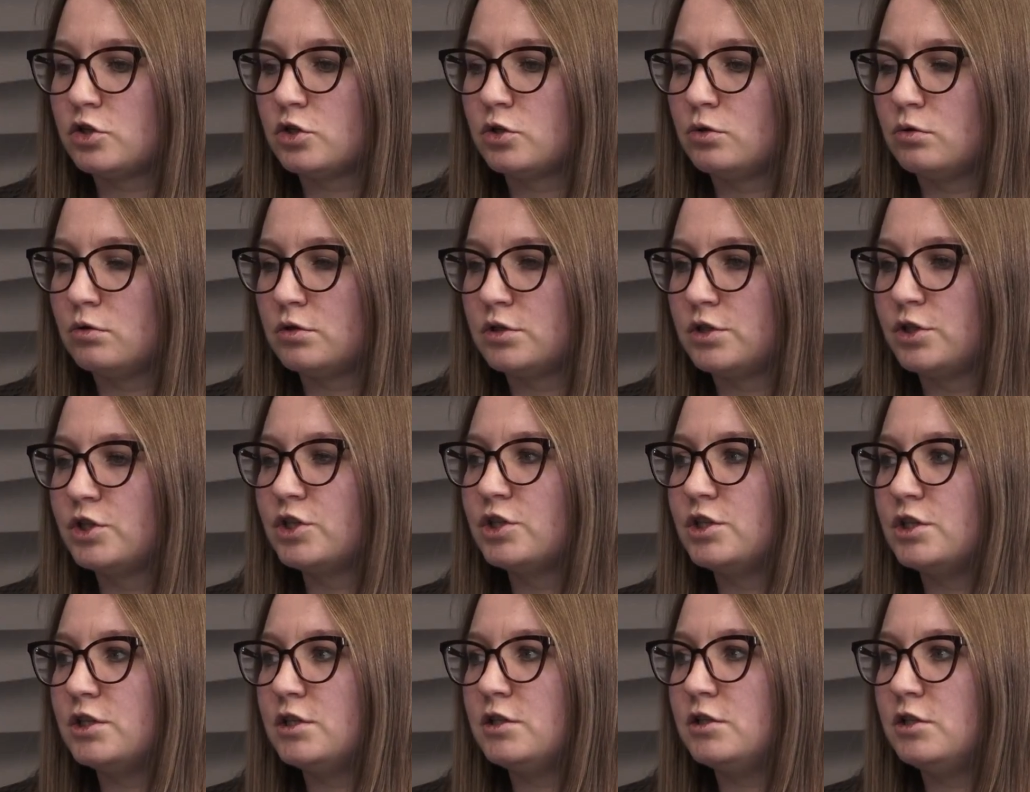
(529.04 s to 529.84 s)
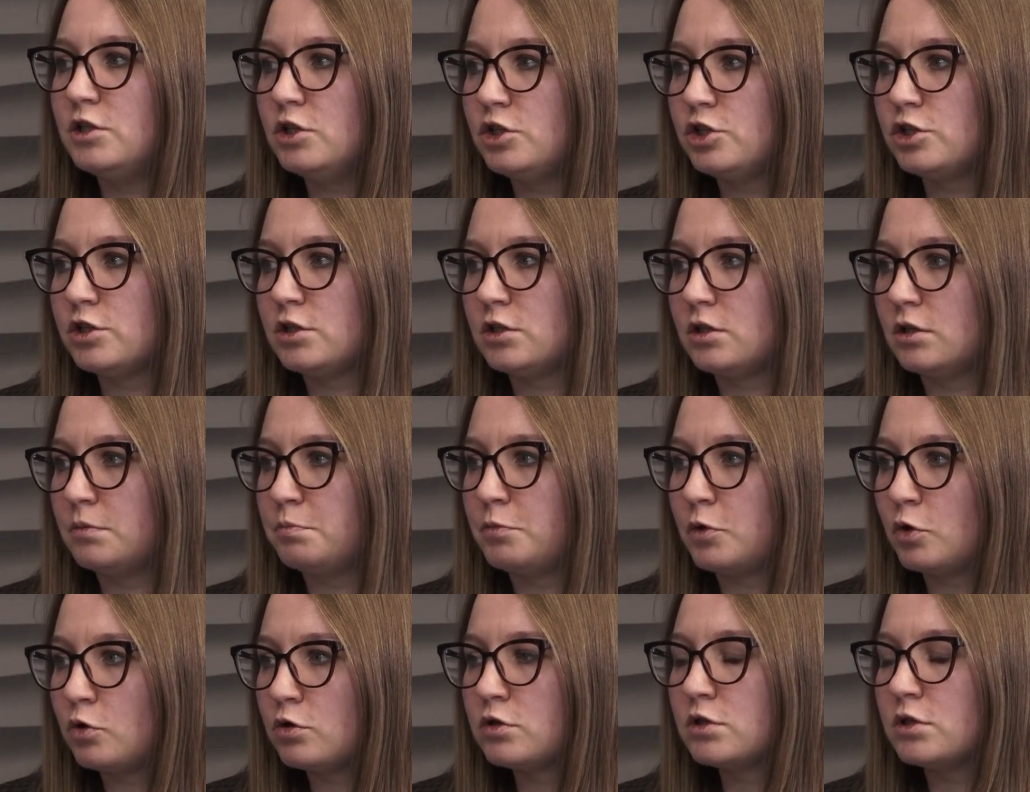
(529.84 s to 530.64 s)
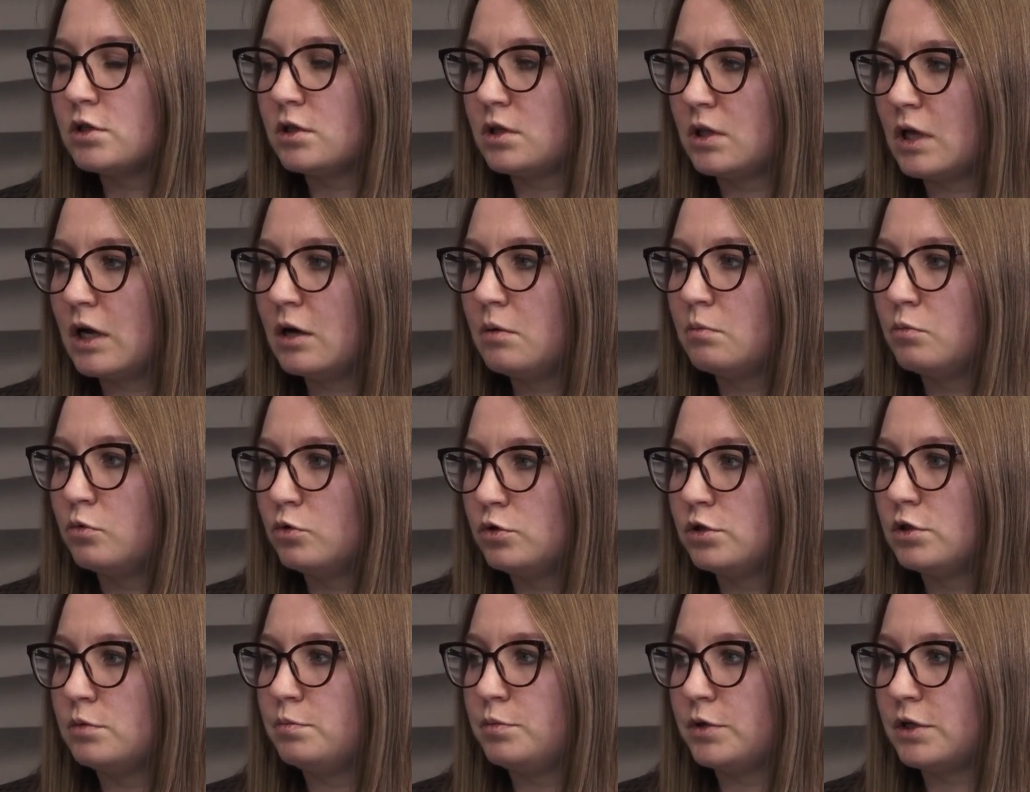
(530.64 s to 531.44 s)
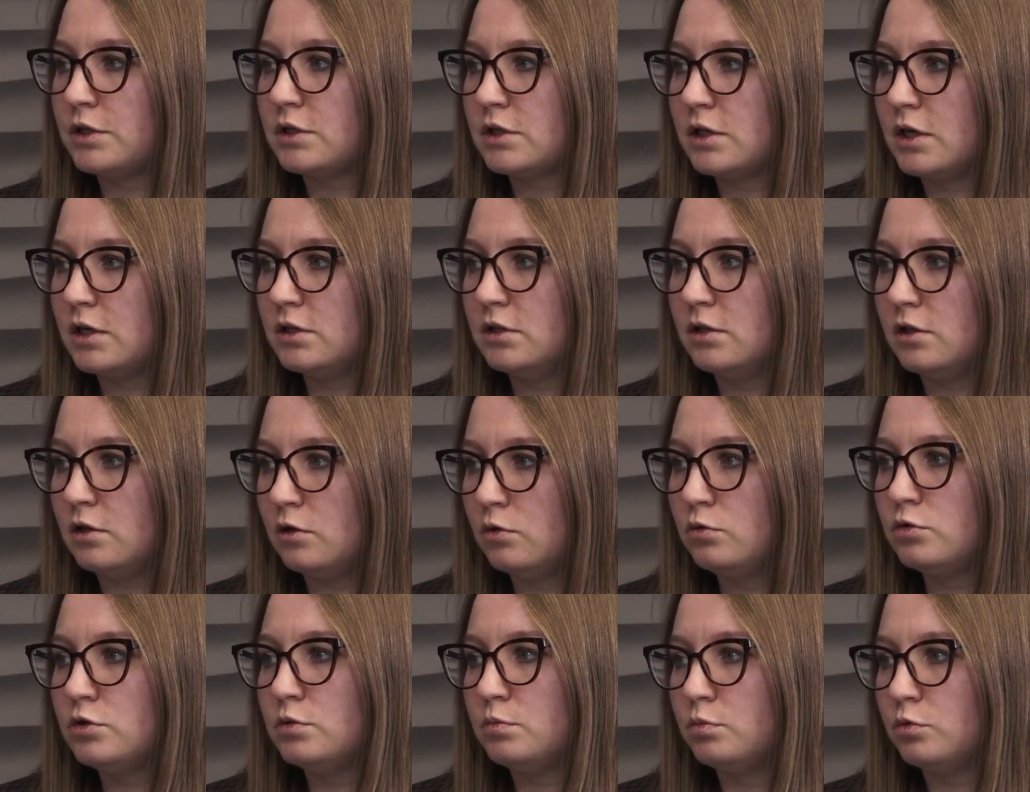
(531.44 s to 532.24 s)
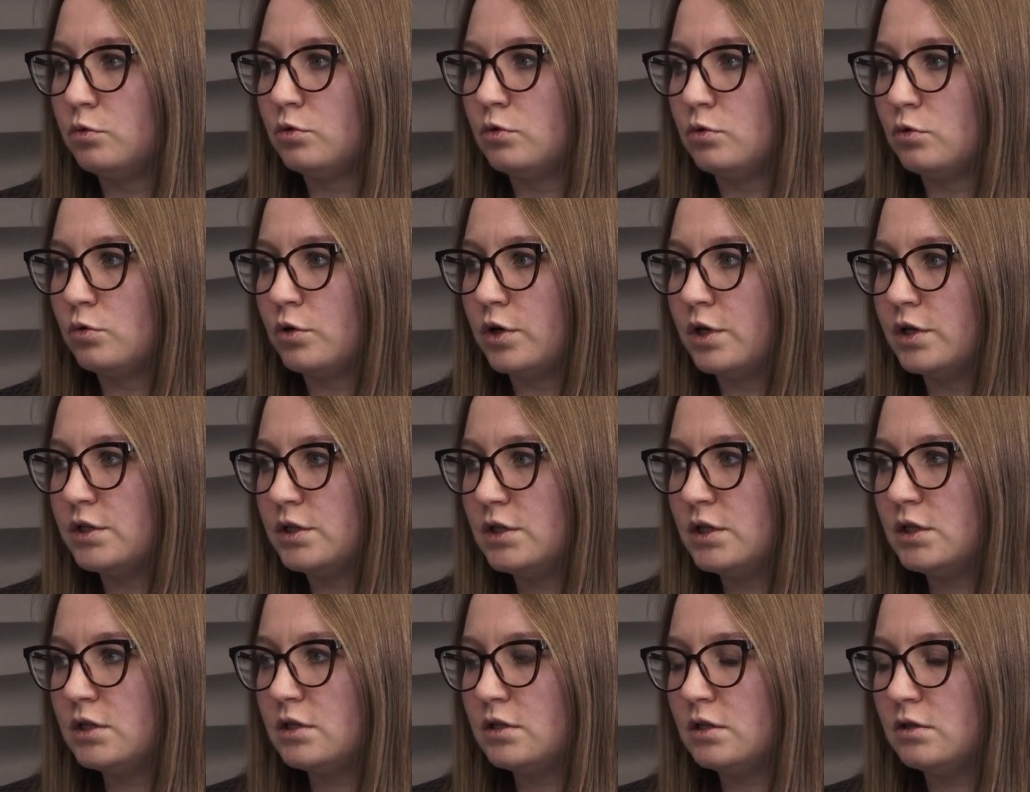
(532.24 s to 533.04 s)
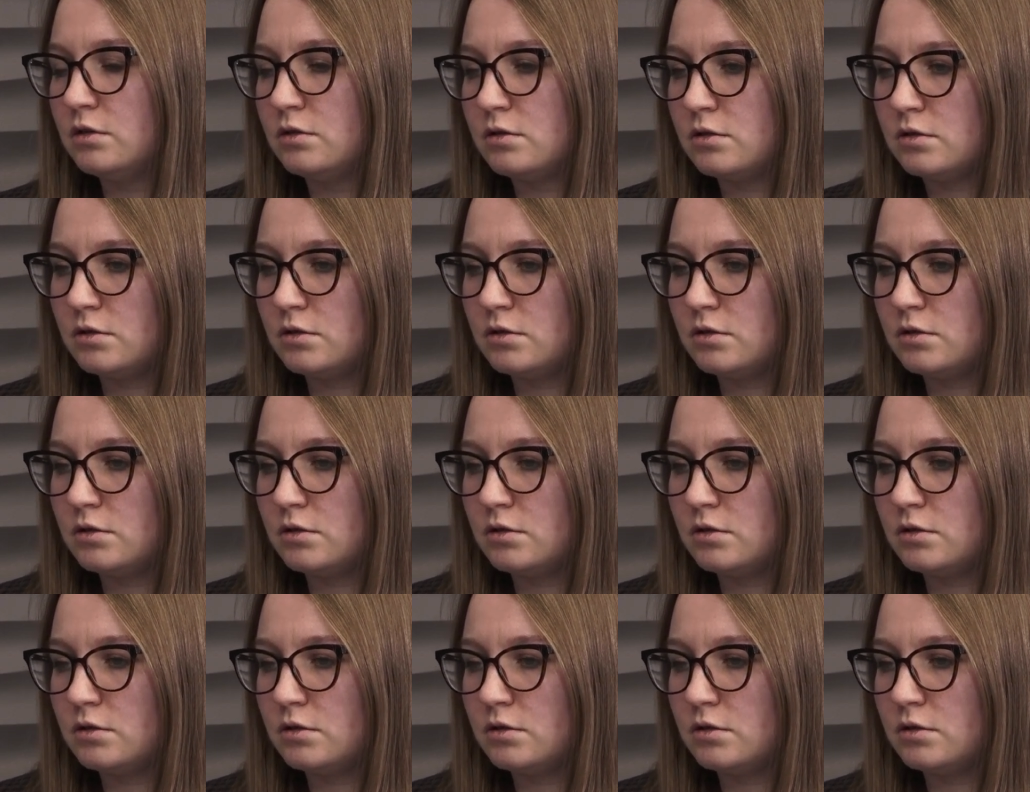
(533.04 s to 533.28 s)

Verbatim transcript: что статистически просто так будет происходить. Люди будут уходить.